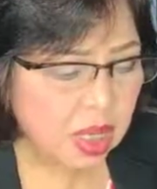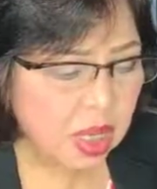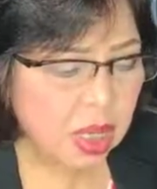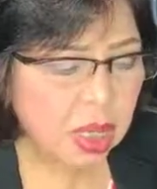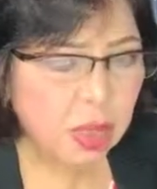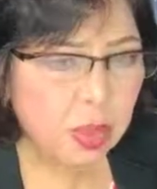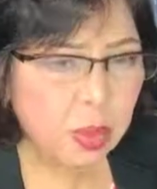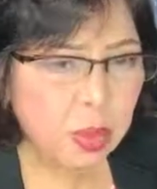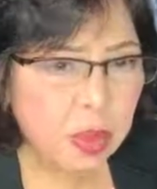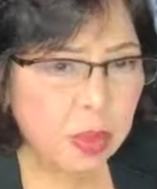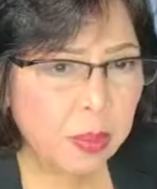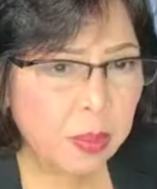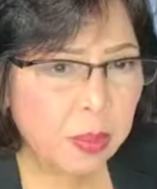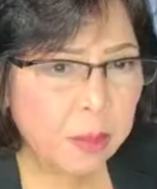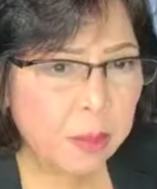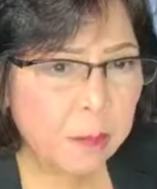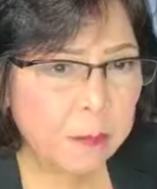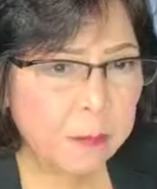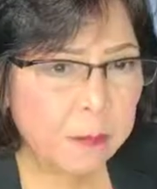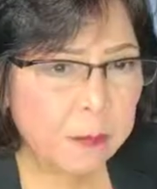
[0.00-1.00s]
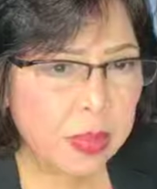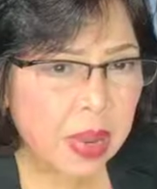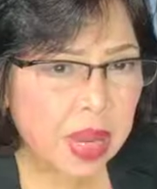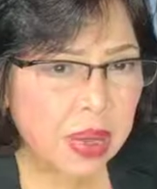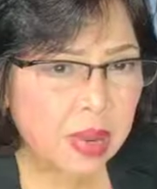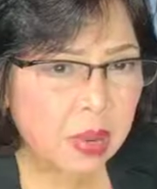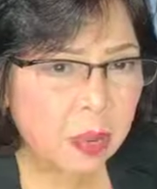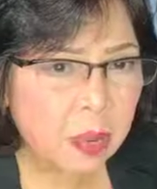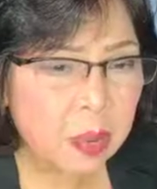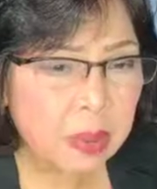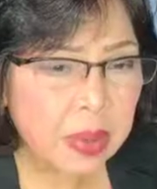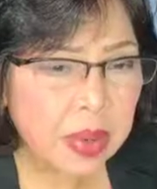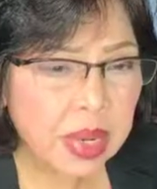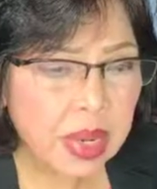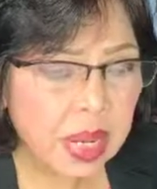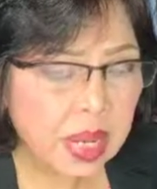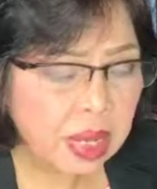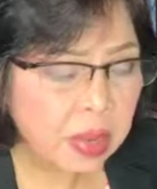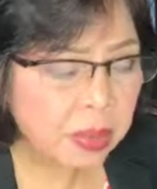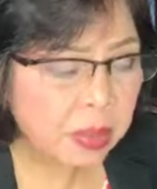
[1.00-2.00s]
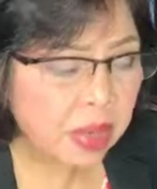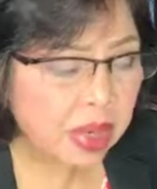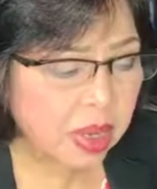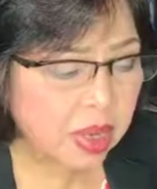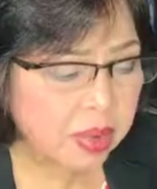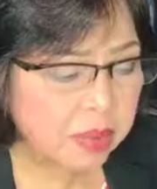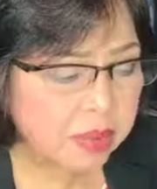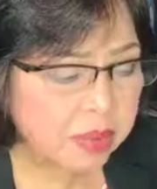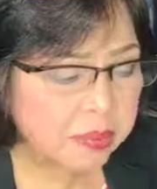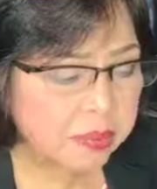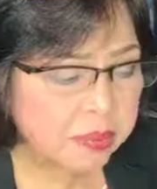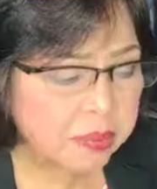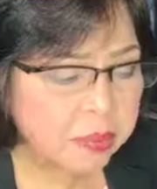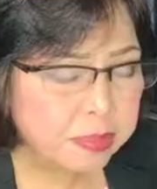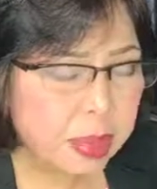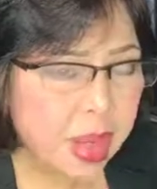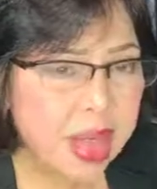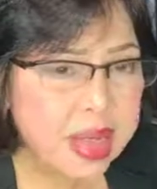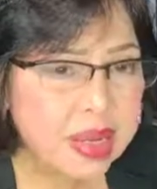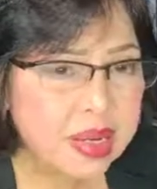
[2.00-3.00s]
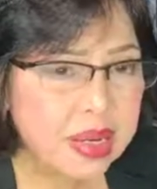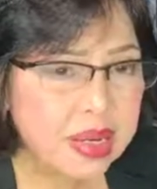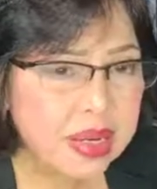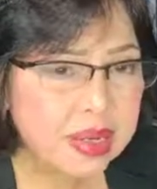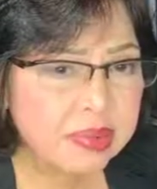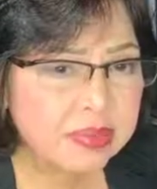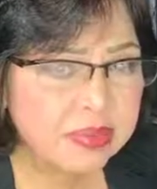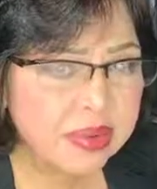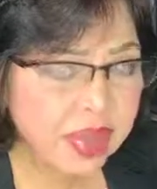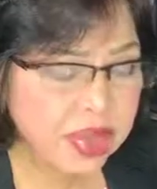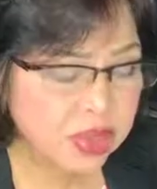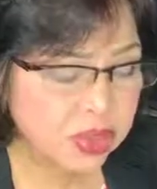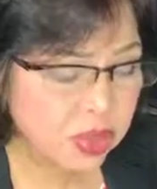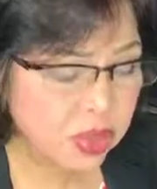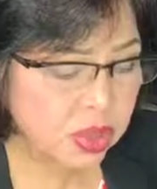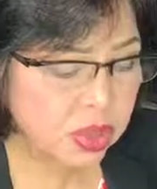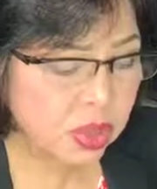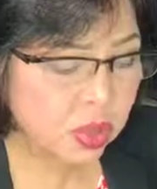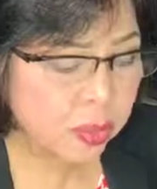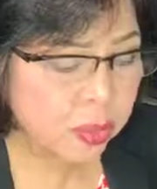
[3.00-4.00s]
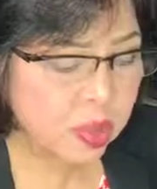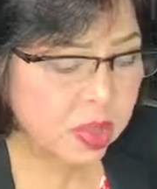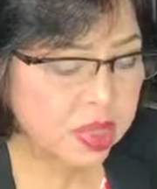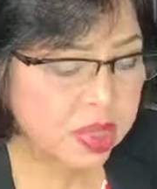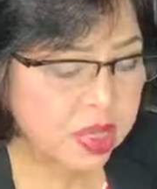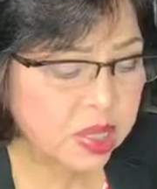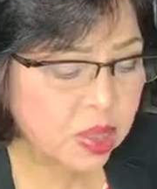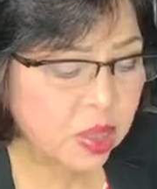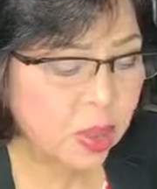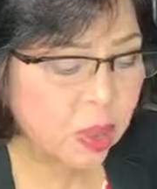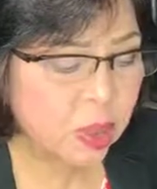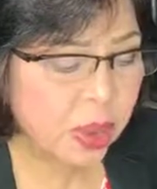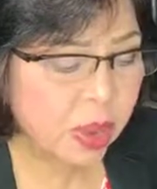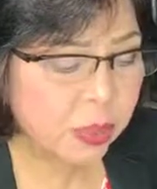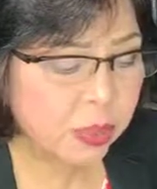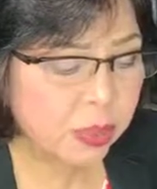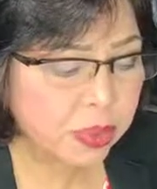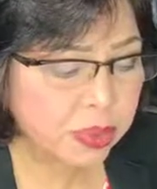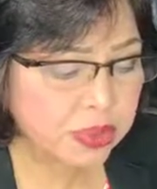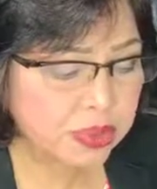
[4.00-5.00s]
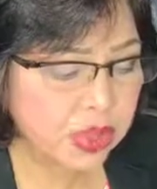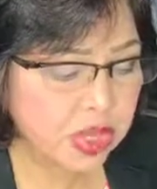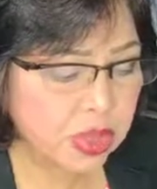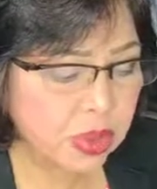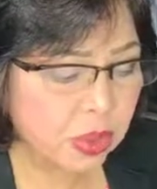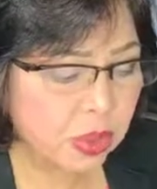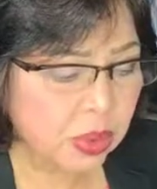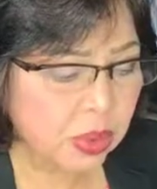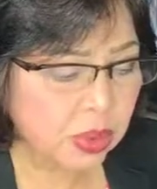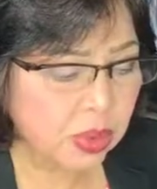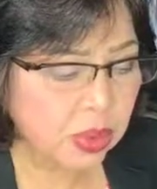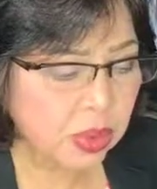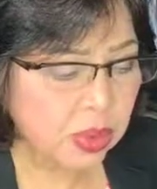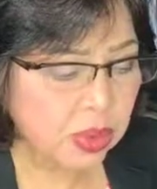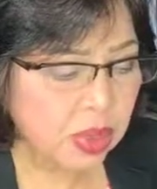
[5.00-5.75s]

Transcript: anumang ano, la, mga viral infection na pwedeng dumapo sa iyo.